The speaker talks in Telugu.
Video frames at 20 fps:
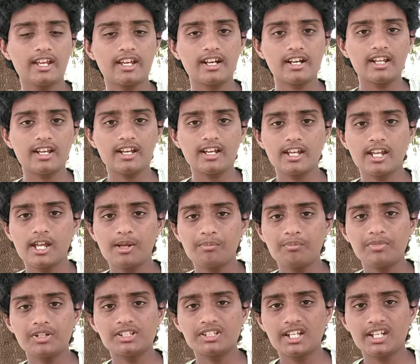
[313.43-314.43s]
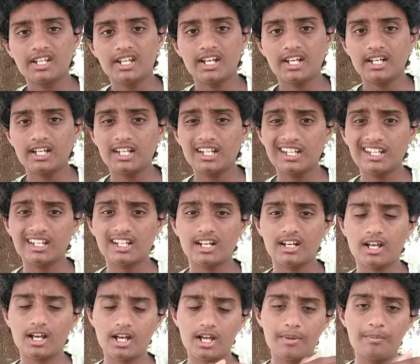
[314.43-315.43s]
ఇక్కడ ఏం మిస్ అయినాయి అంటే
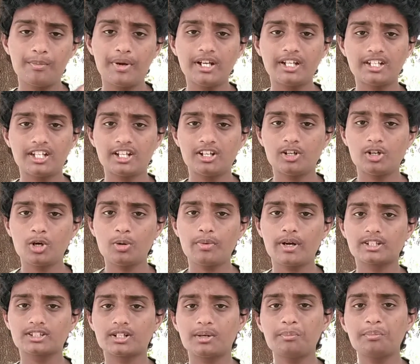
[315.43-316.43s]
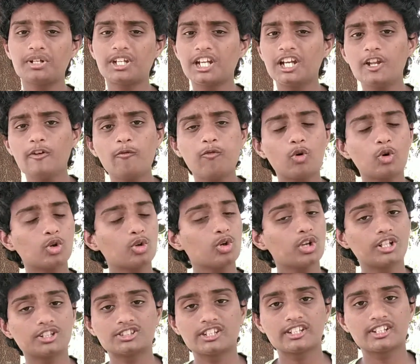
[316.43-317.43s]
ఇక్కడ ఎంఐ టెన్లో మాత్రం టెలిఫోటో
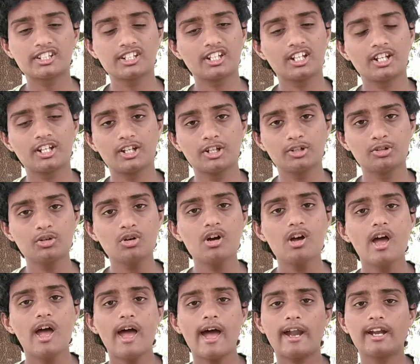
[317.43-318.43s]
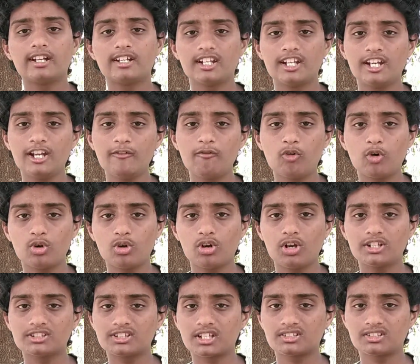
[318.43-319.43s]
లెన్స్ అయితే ఇవ్వలేదు అండ్ టెలిఫోటో
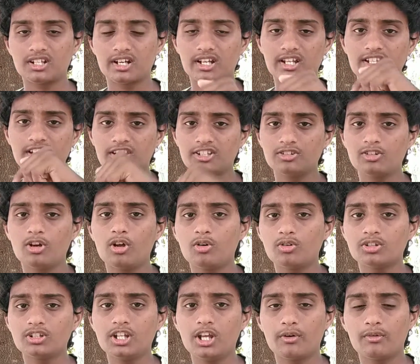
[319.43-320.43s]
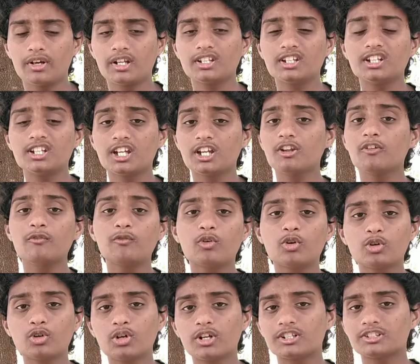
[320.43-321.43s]
లెన్స్ వచ్చేసరికి అయితే ఇందులో ఉంది ఎవరైతే
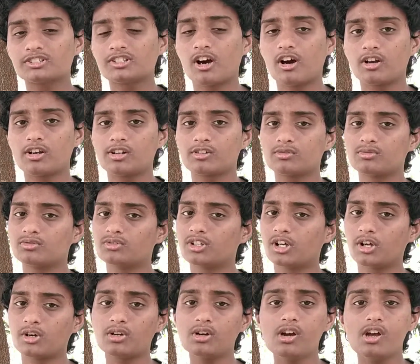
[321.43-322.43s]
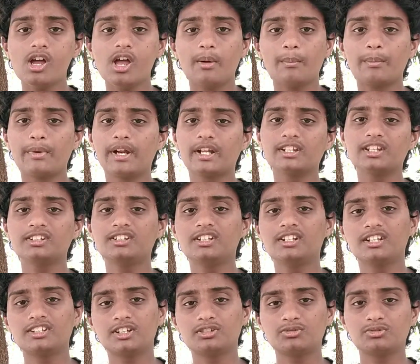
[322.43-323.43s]
టెలిఫోటో లెన్స్ కావాలనుకుంటారు చేసుకుంటారో మీరైతే
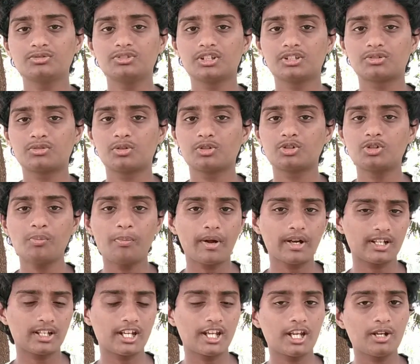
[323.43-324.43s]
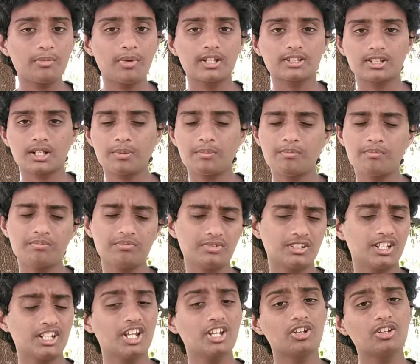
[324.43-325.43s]
దీన్ని అయితే చూజ్ చేసుకోవచ్చు బట్ నేను మాత్రం
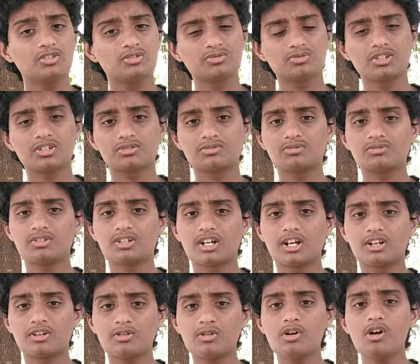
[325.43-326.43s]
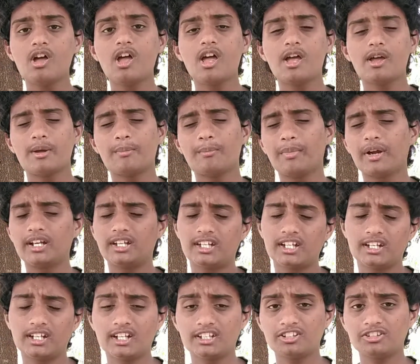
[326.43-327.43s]
దీన్ని చూజ్ చేసుకుంటాను ఎంఐ
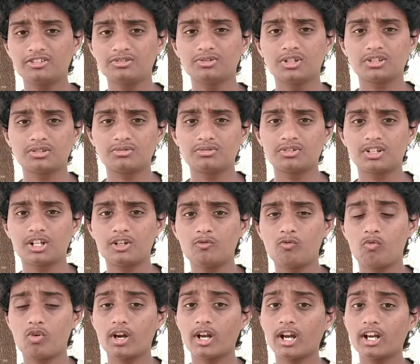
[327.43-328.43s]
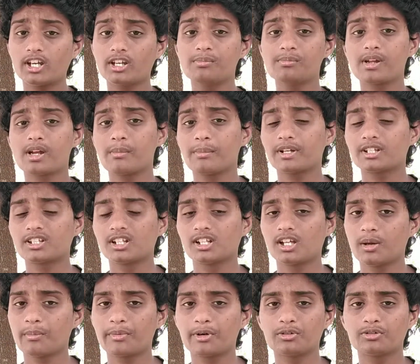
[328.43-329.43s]
టెన్ అయితే చూజ్ చేసుకుంటాను వన్ నాట్ ఎయిట్ మెగా
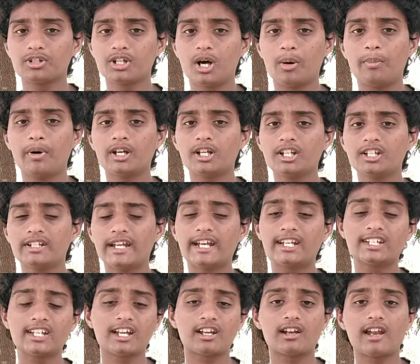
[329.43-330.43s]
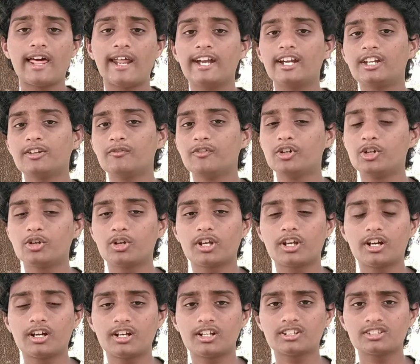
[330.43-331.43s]
పిక్సెల్ కెమెరా ఉంది కాబట్టి ఎయిట్కి క్లారిటీ వీడియో
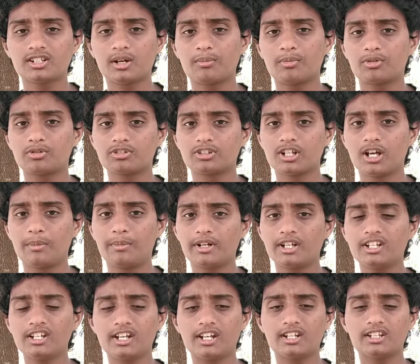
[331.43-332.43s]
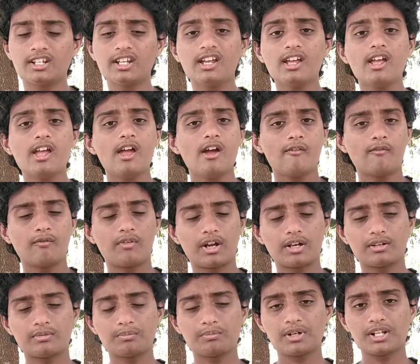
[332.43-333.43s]
రికార్డింగ్ సపోర్ట్ ఉంది కాబట్టి నేనైతే
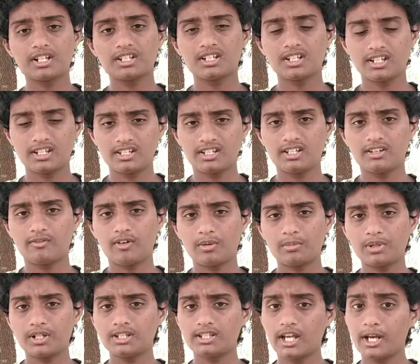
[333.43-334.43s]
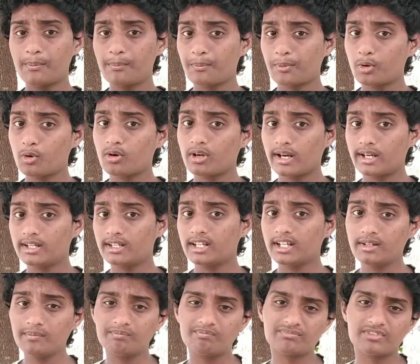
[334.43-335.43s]
వన్ ప్లస్ ఇది వన్ ప్లస్ ఎయిట్ ప్రో
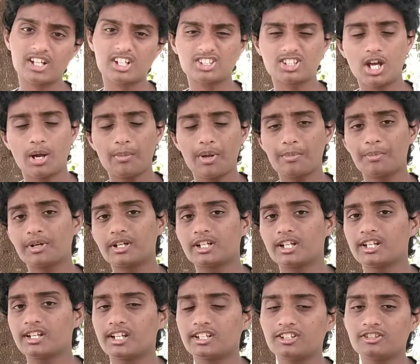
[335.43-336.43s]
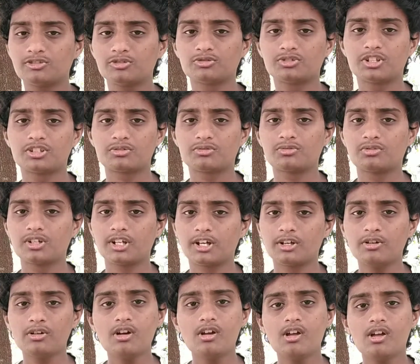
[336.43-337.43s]
కంటే షామి ఎంఐ టెన్ అయితే చూజ్
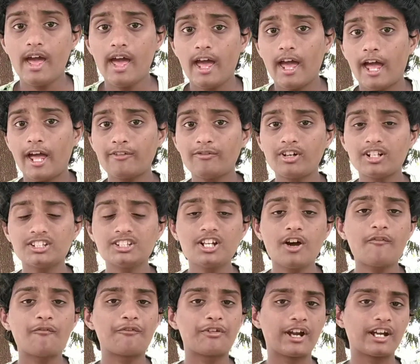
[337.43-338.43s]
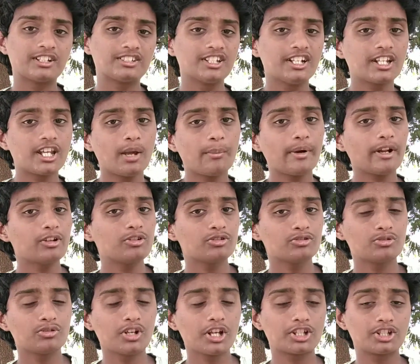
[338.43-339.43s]
చేసుకుంటాను అండ్ ఫ్రెండ్స్ ఇక ఫ్రంట్ సైడ్ కెమెరా
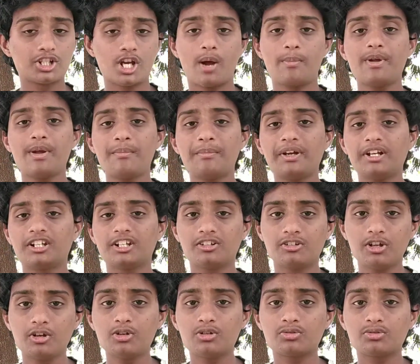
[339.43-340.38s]
చూసుకుంటే షామి ఎంఐ టెన్లో